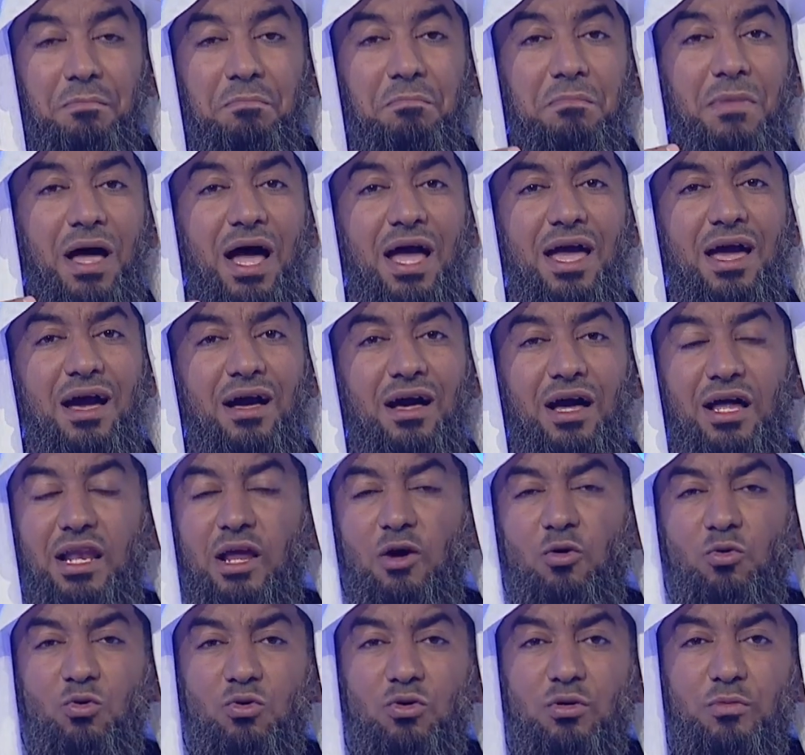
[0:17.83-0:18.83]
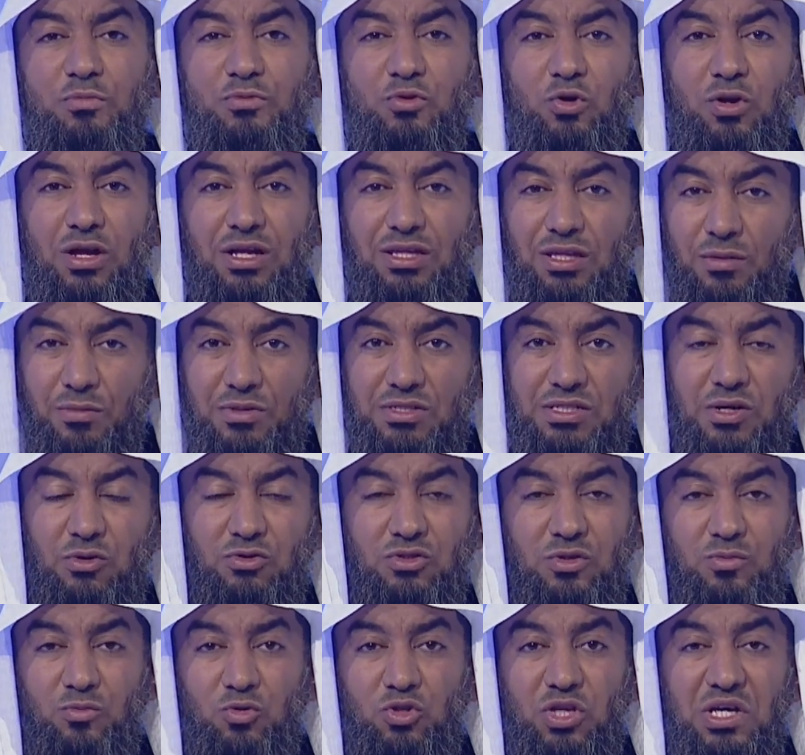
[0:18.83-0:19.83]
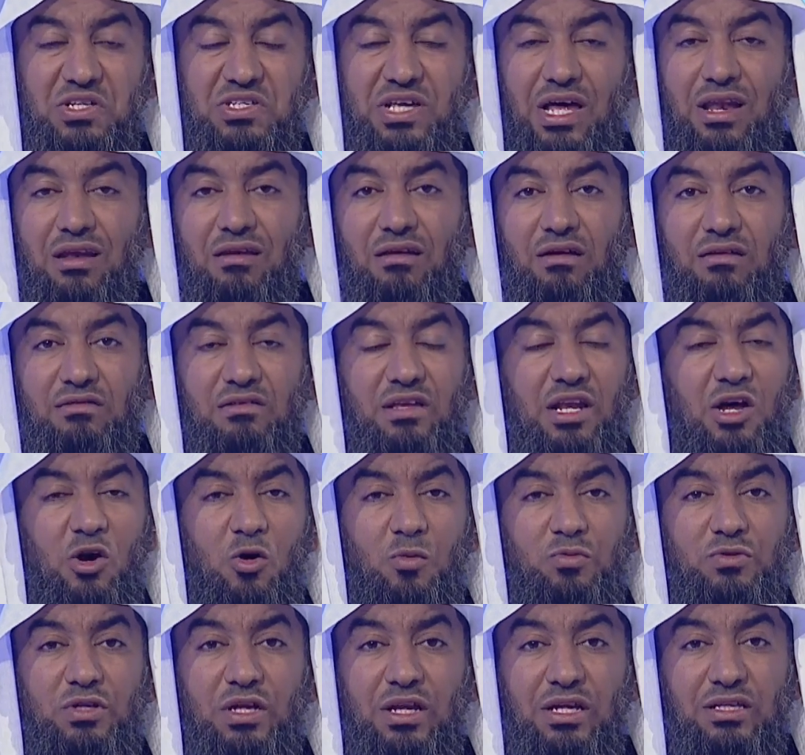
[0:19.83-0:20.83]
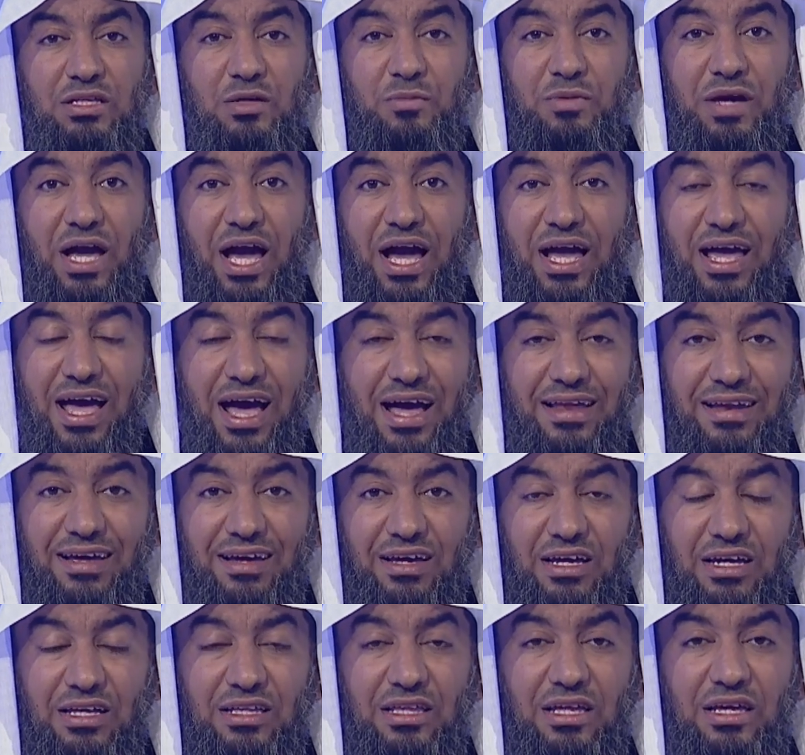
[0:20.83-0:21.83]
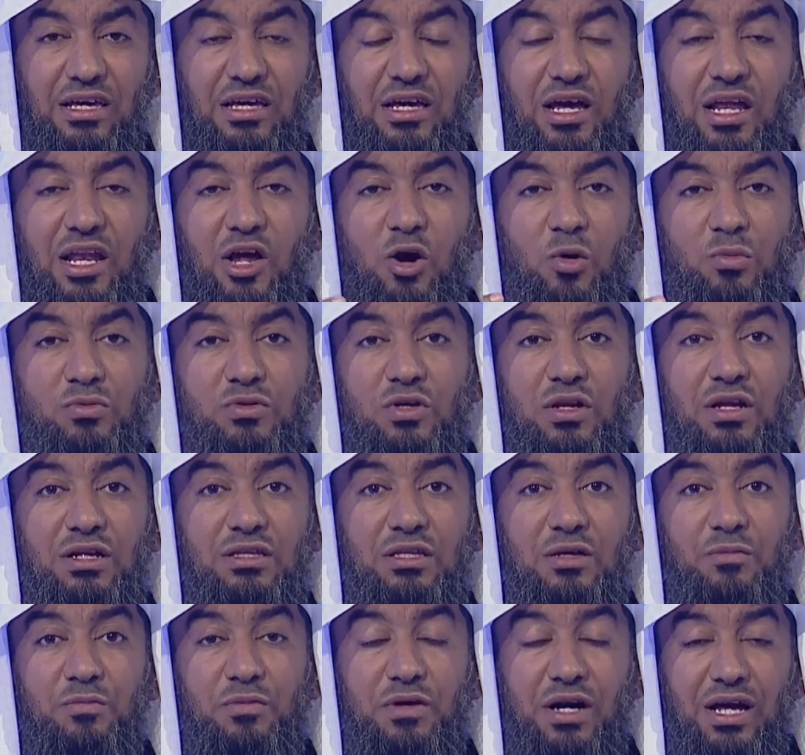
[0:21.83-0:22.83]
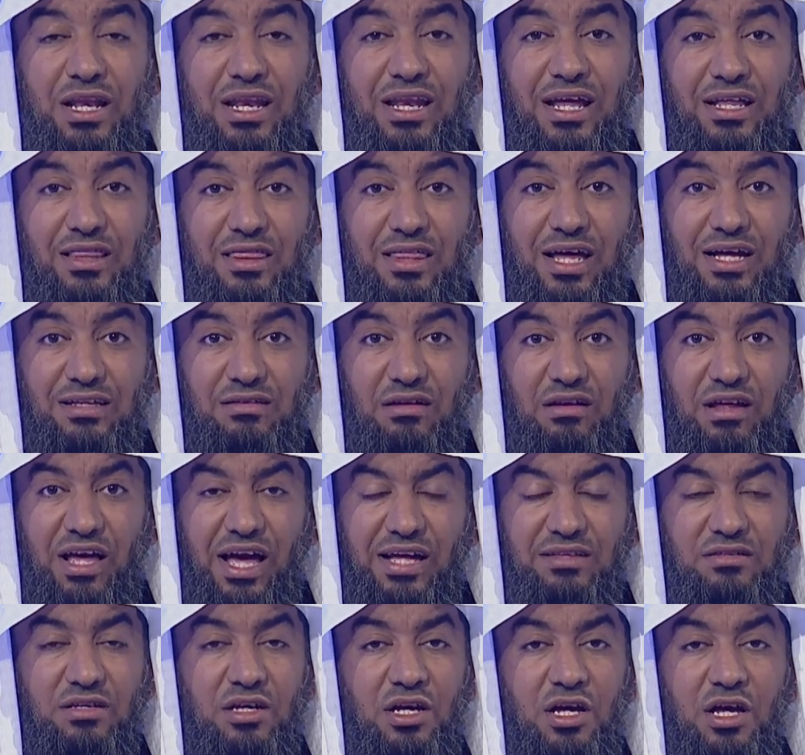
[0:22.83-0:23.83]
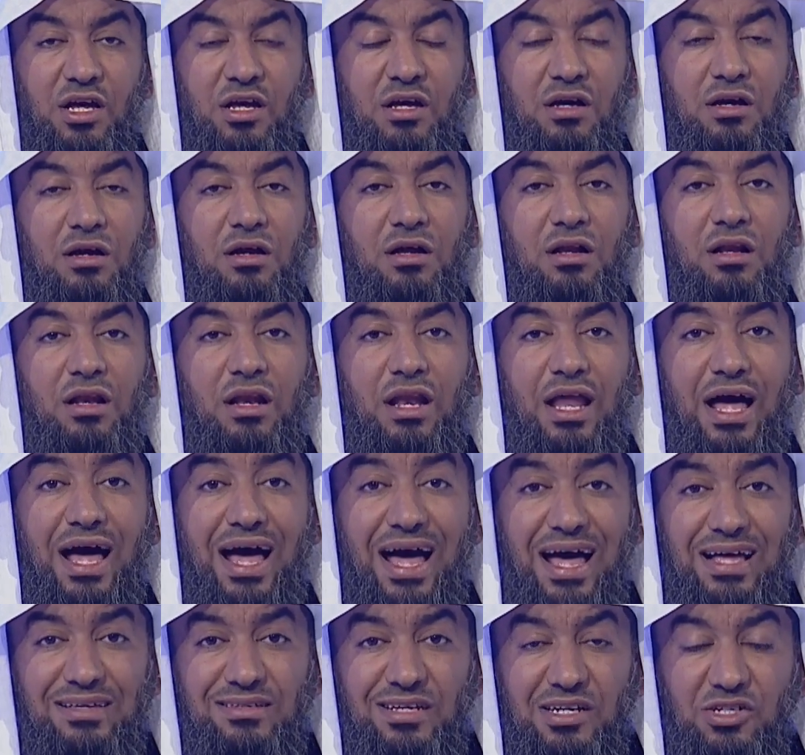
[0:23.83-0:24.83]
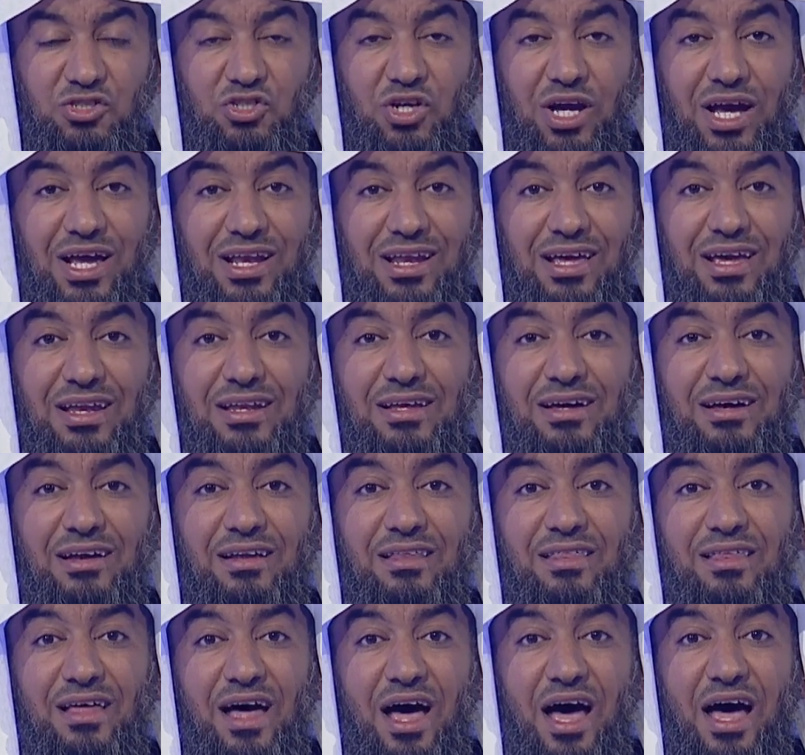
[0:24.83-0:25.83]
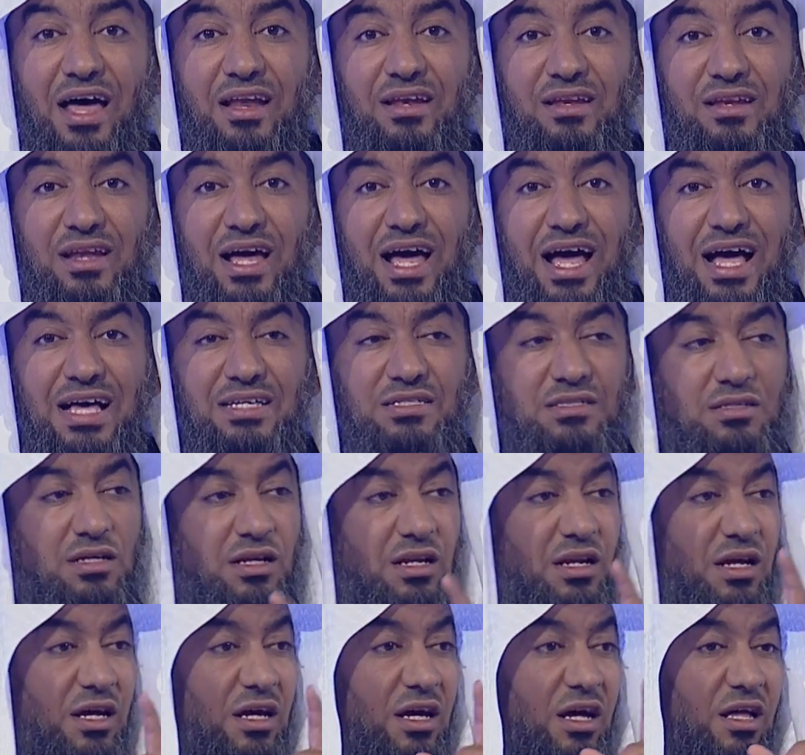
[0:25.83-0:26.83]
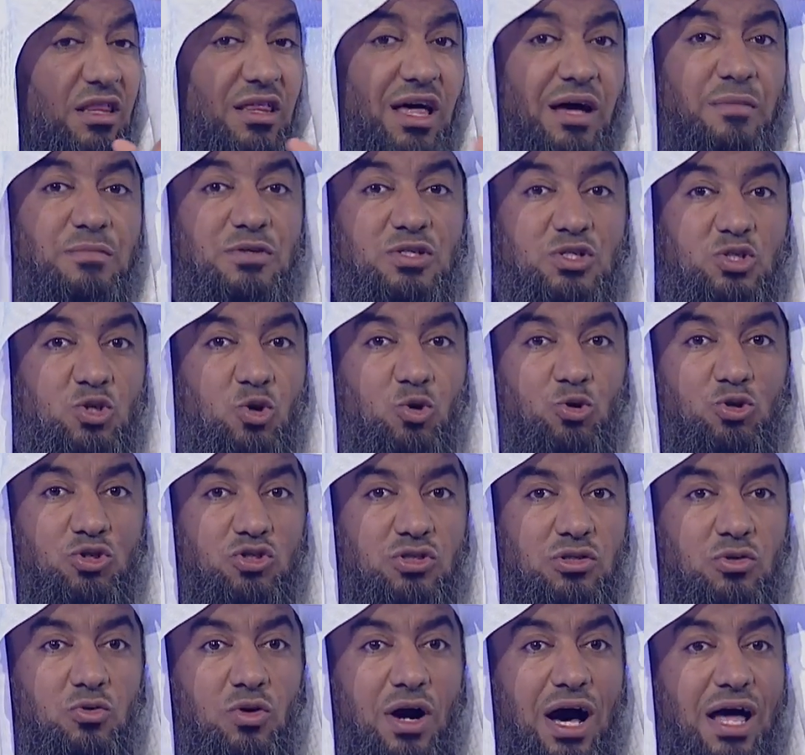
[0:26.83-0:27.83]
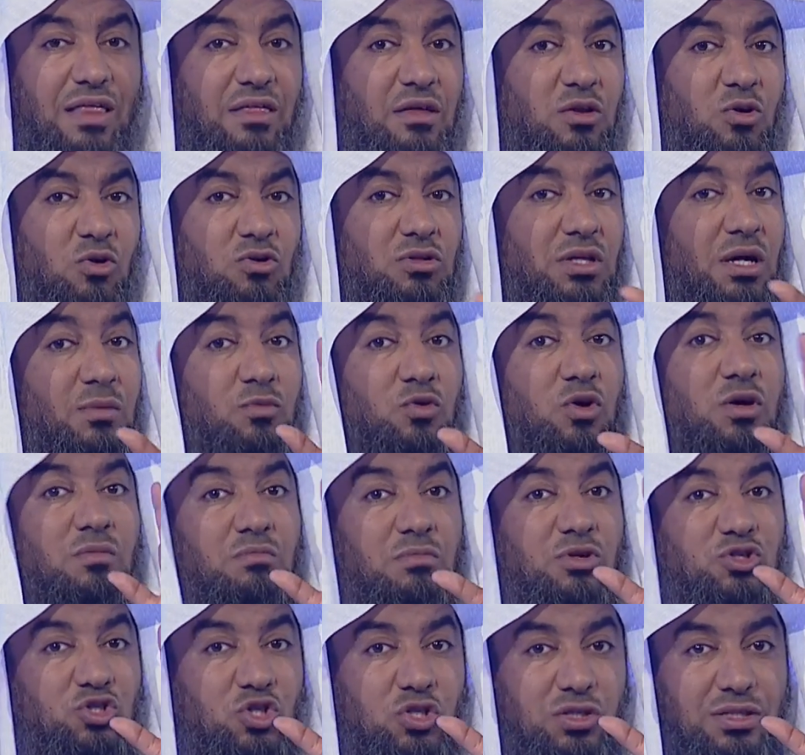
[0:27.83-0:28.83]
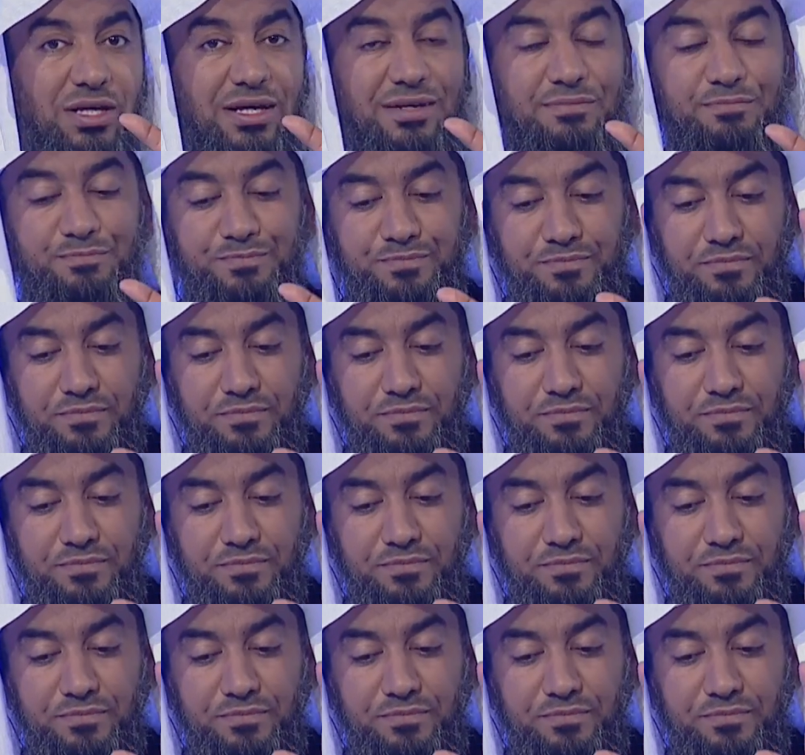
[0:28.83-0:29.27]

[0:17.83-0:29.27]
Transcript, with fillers: ما يقع لو ابتليت بزوج متسلط لو ابتليت بحياه نكديه لو ابتليت بقله ذات اليد لا تجعلين ارضاء الناس لاغضاب الزوج وهذه نقطه مهمه جدا